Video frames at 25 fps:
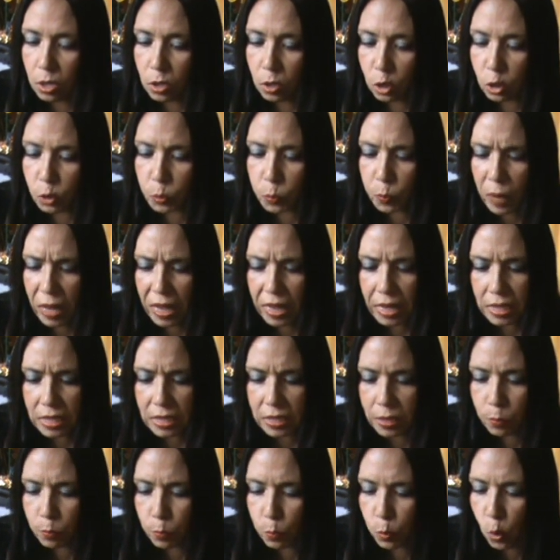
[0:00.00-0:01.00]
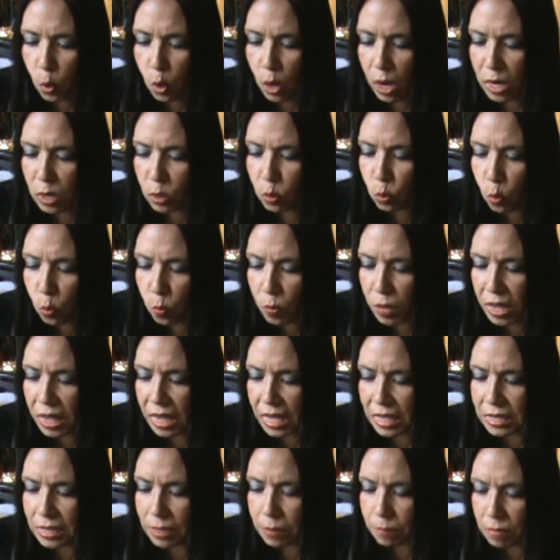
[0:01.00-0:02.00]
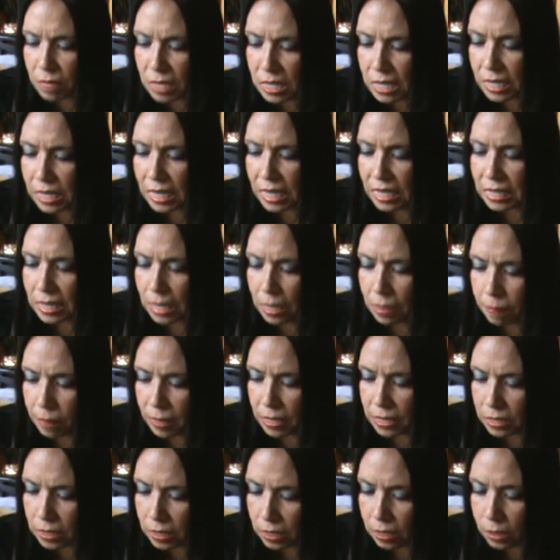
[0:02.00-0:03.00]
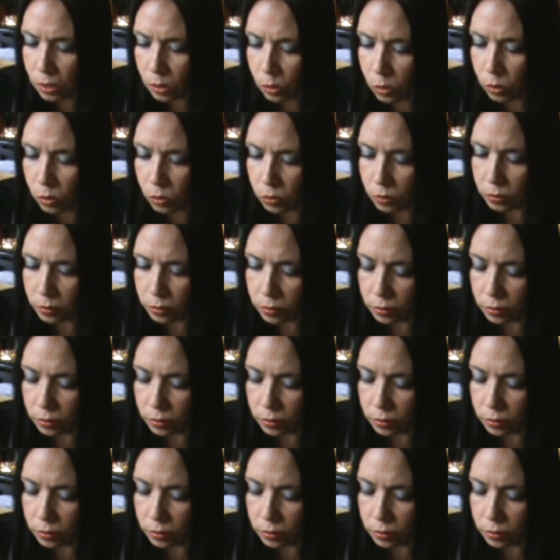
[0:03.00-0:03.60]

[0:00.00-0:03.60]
Los padres empujan húmedas semillas al vacío.